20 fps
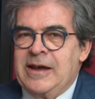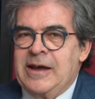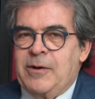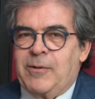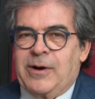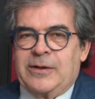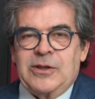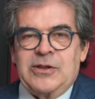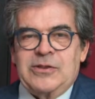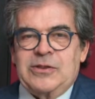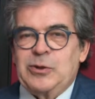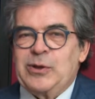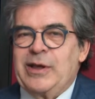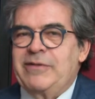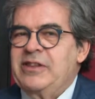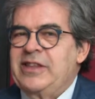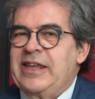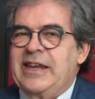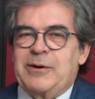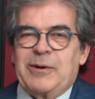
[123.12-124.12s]
quando tu devi
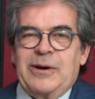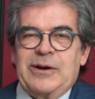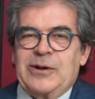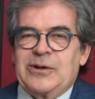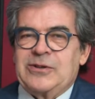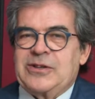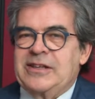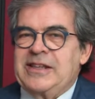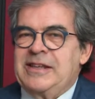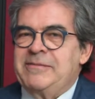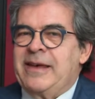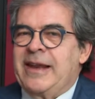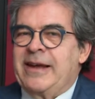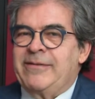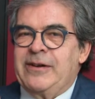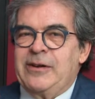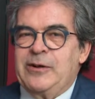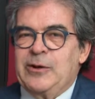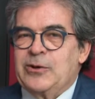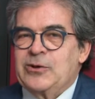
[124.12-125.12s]
dire qualcosa di
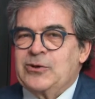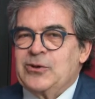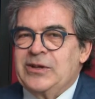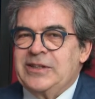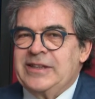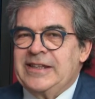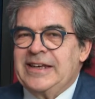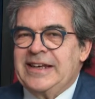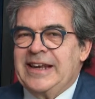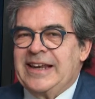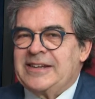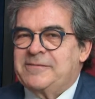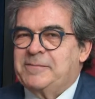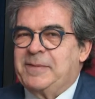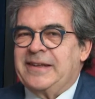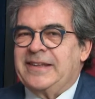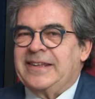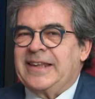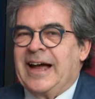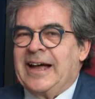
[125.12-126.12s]
meraviglioso e di
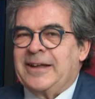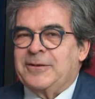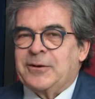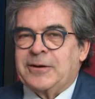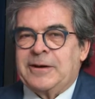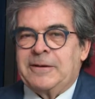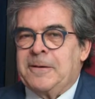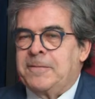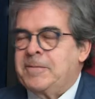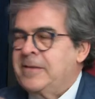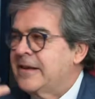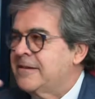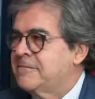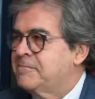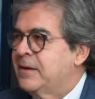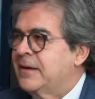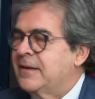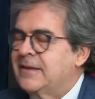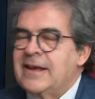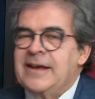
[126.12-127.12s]
inaspettato, che non ti
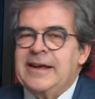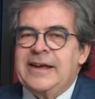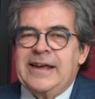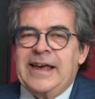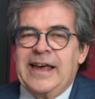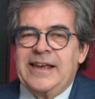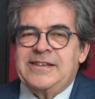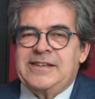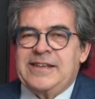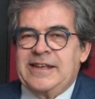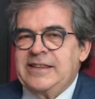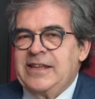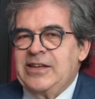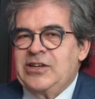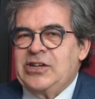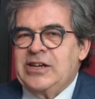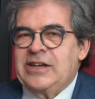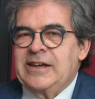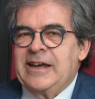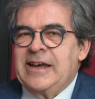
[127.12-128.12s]
aspetti, e si,
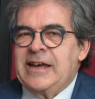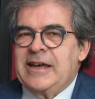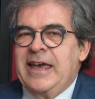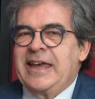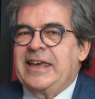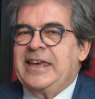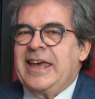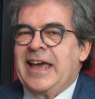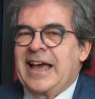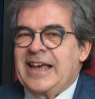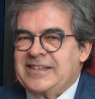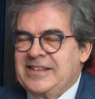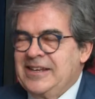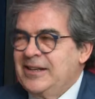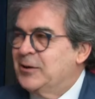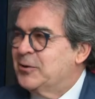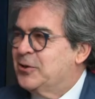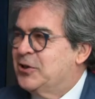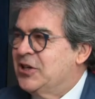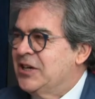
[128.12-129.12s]
dici e che è
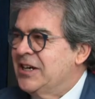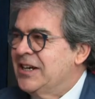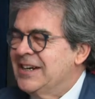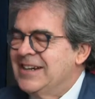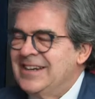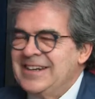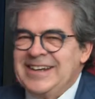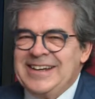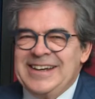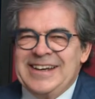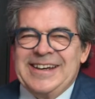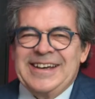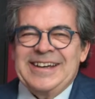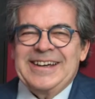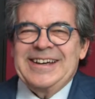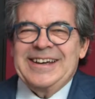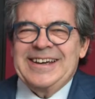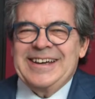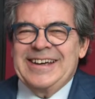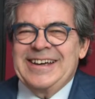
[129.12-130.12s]
asilo
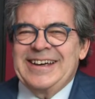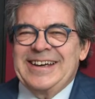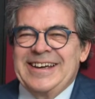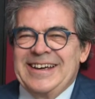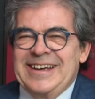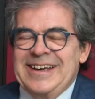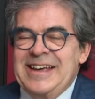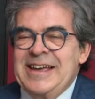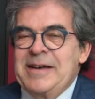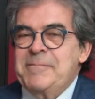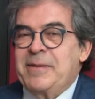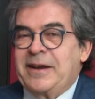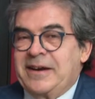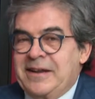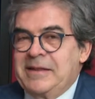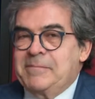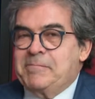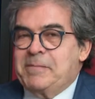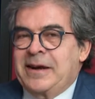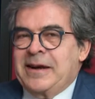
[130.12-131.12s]
eh,
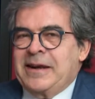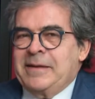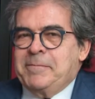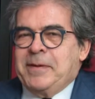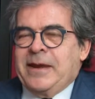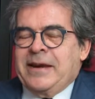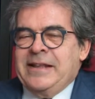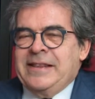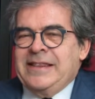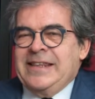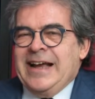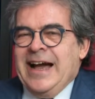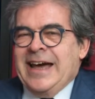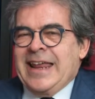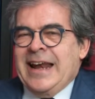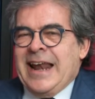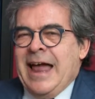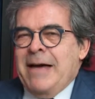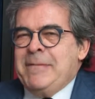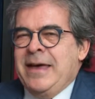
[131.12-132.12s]
per, per, per, indicare
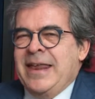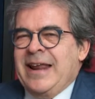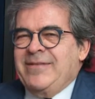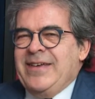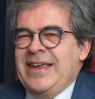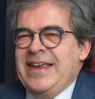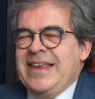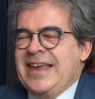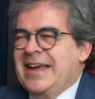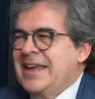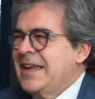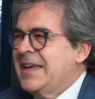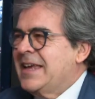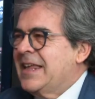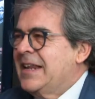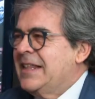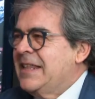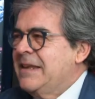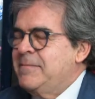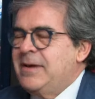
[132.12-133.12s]
la meraviglia
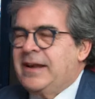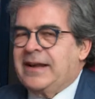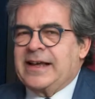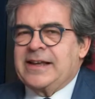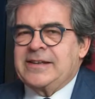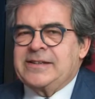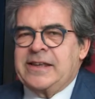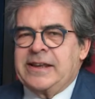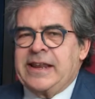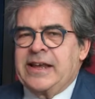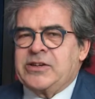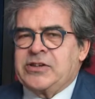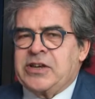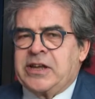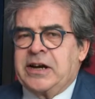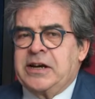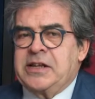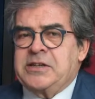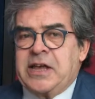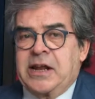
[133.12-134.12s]
incredibile che si riesce a
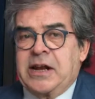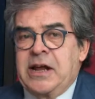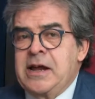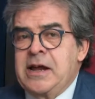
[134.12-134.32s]
realizzare.